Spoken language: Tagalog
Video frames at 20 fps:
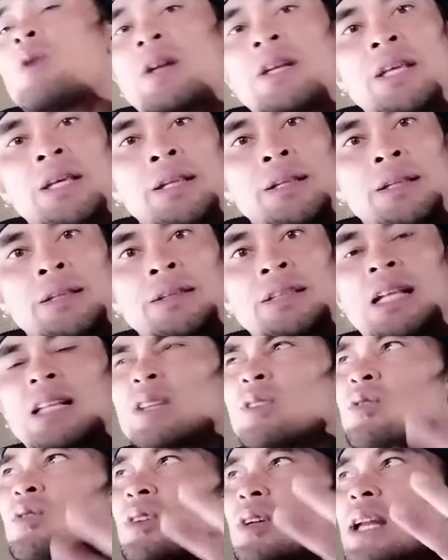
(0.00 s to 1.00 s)
ding
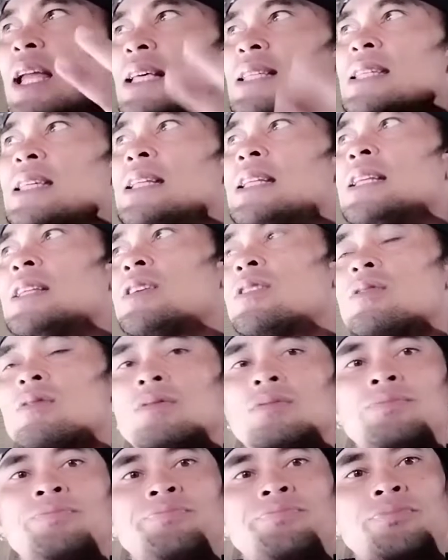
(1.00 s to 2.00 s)
tatlong klase din
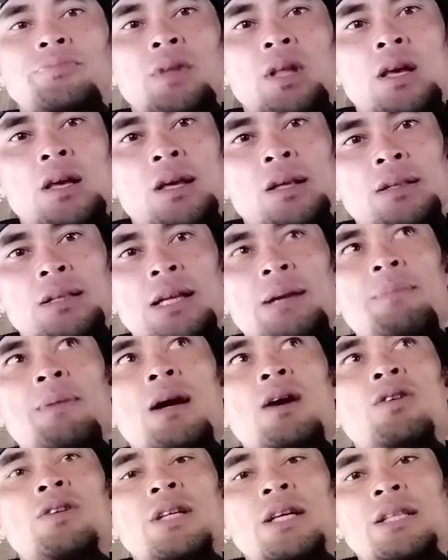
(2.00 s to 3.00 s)
yung
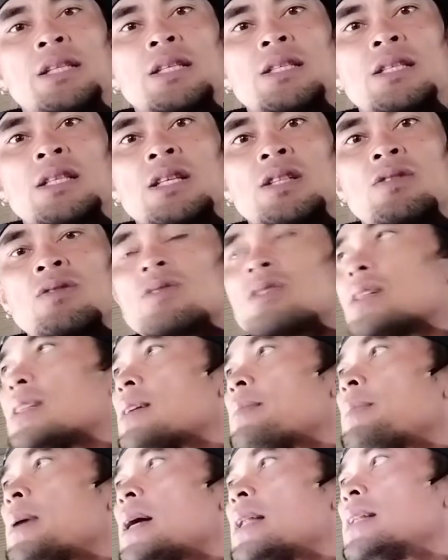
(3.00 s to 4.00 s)
trabaho natin dito sa
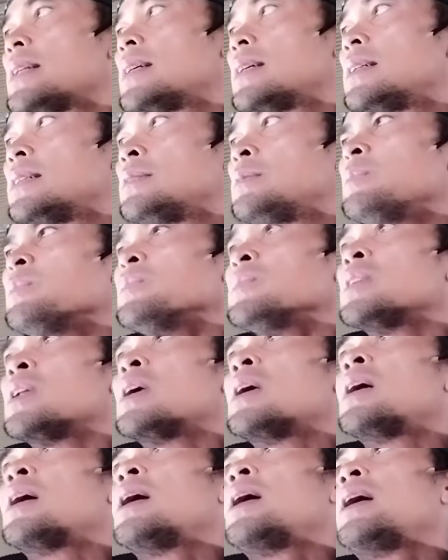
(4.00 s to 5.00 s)
Japan.
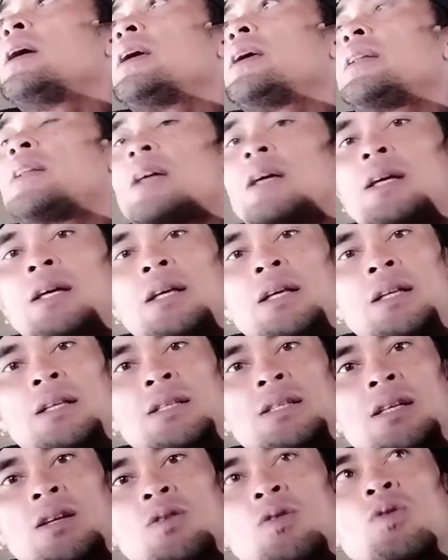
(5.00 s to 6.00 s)
Either
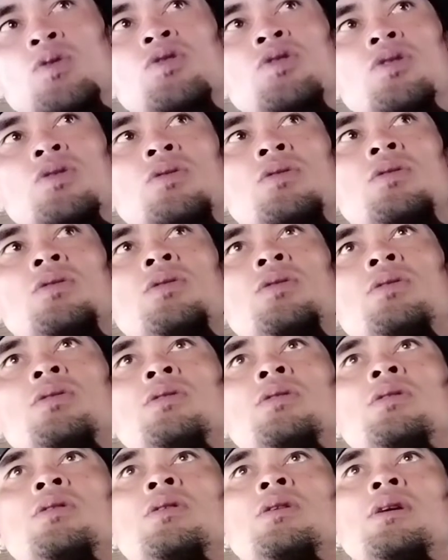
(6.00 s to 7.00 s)
sa Kojo,
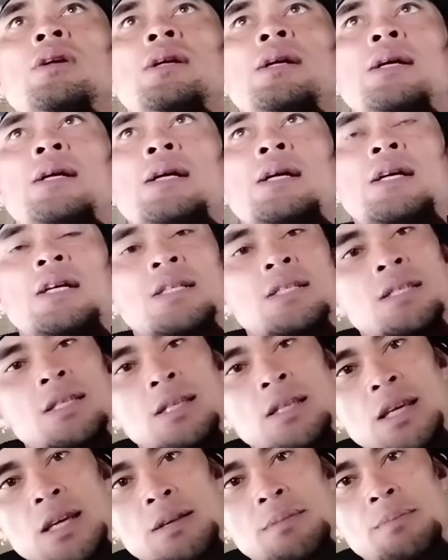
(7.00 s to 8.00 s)

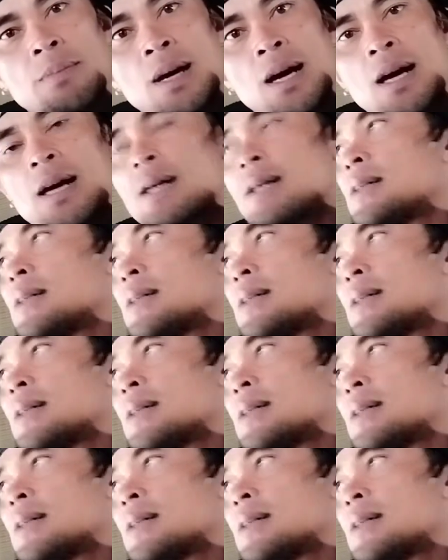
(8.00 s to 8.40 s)
Ginba,